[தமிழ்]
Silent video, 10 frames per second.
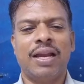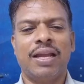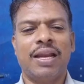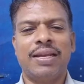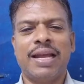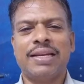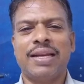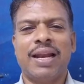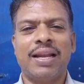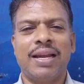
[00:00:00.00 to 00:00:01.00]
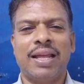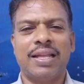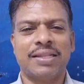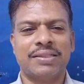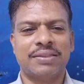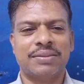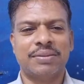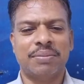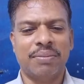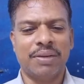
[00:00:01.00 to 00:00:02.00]
அன்னைக்கெல்லாம் டிராக்டர்லாம் கிடையாது
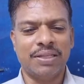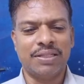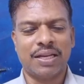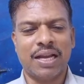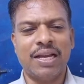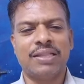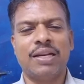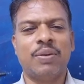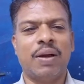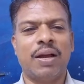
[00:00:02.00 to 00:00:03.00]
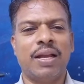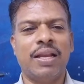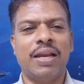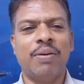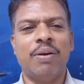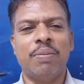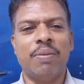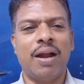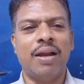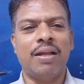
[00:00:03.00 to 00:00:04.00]
மனுஷன் கையில் தட்டுவாங்க இல்லைன்னா ஒரு
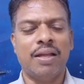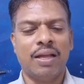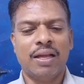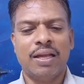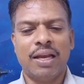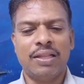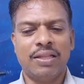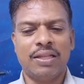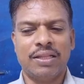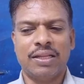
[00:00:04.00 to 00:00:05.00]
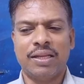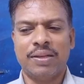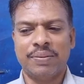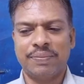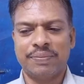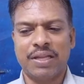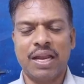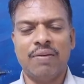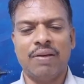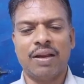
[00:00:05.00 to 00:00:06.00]
மாடு எல்லாத்தையும் அந்த
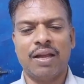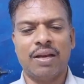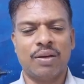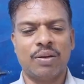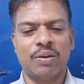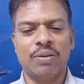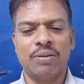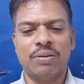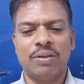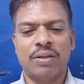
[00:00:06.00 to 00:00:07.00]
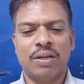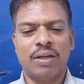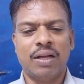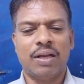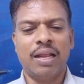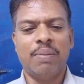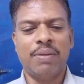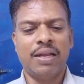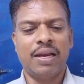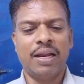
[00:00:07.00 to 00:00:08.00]
கேழ்வரகாக இருக்கட்டும்
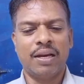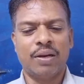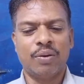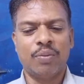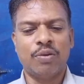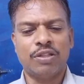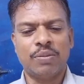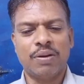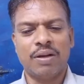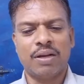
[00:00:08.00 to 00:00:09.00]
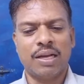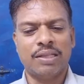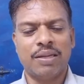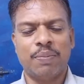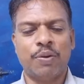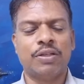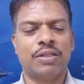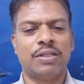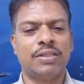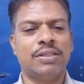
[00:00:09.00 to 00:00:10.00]
நெல்மணிகளாக இருக்கட்டும் மொத்தமாக களத்தில்
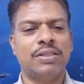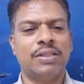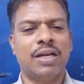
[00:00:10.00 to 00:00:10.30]
போட்டுட்டு